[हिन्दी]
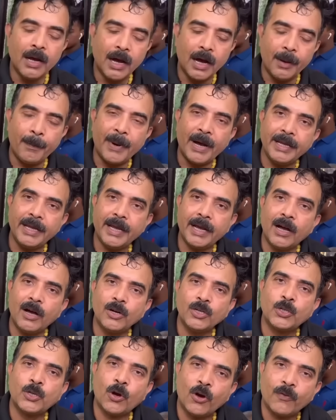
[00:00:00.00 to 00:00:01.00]
आप आइएगा और
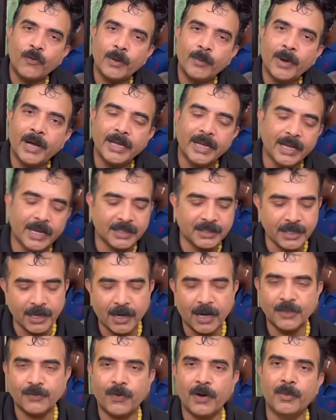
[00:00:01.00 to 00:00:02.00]
शौक फरमाइए ऐसे ही
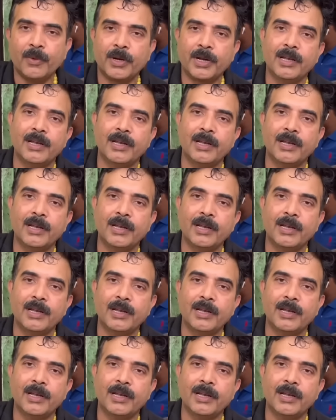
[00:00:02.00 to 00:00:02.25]
खास फ्लेवर के